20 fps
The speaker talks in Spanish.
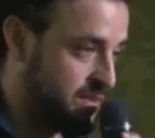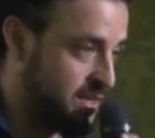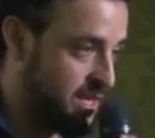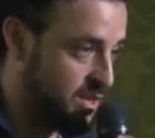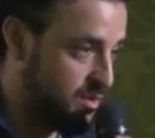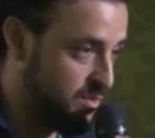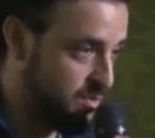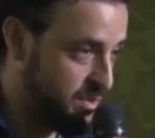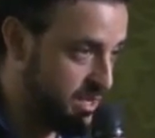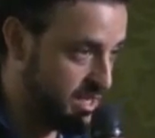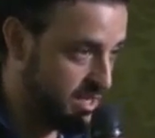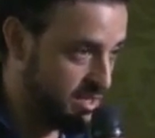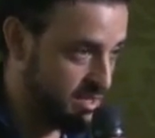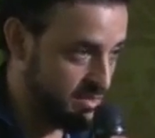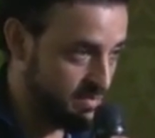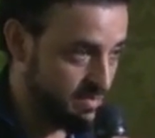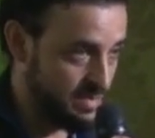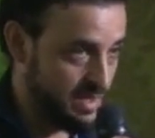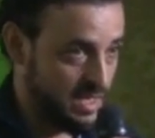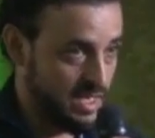de
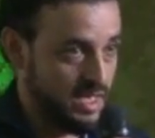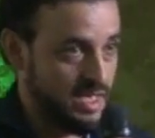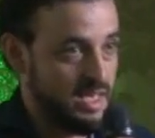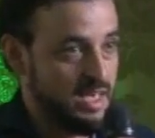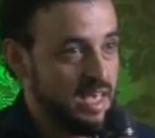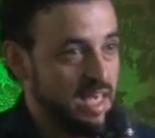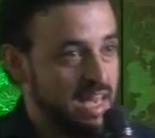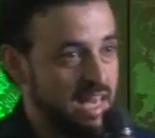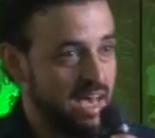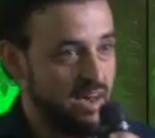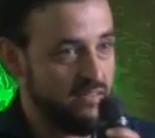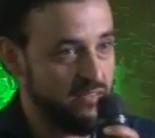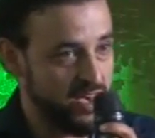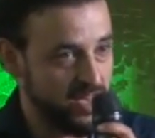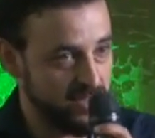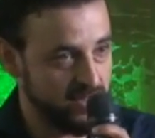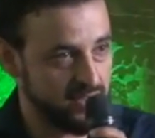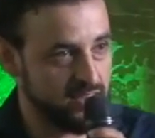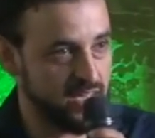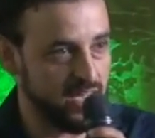aluminio, la
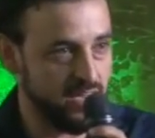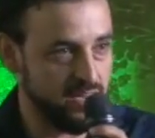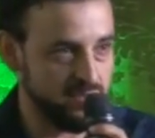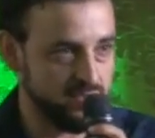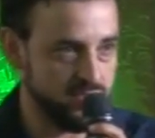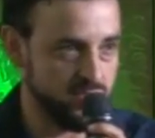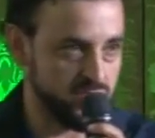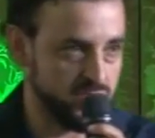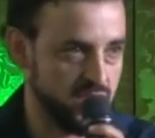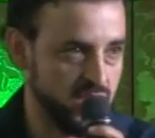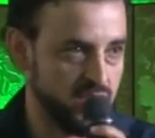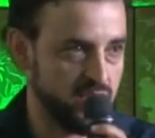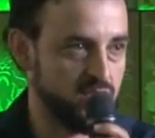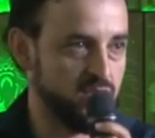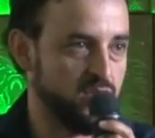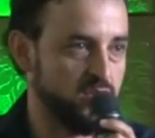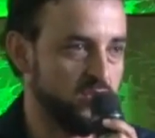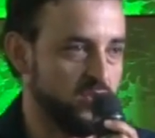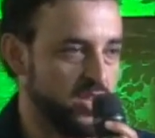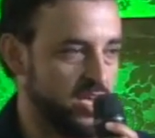venta, ¿no es
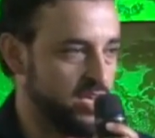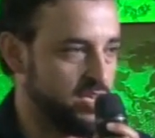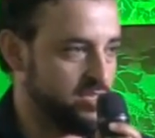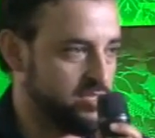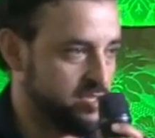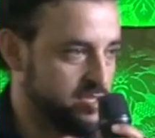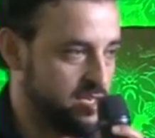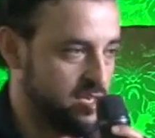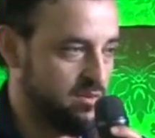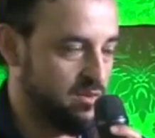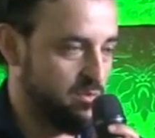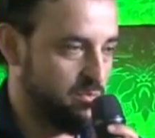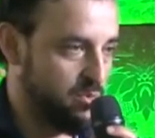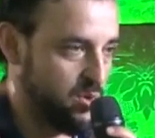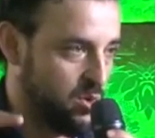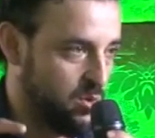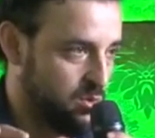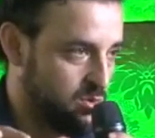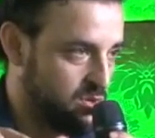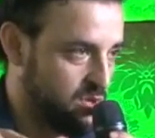cierto?, de ese
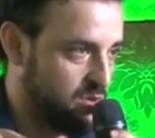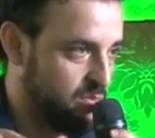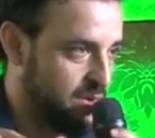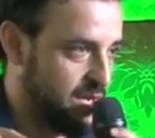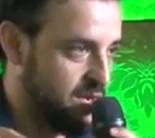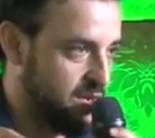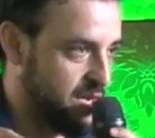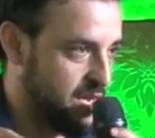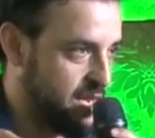producto con valor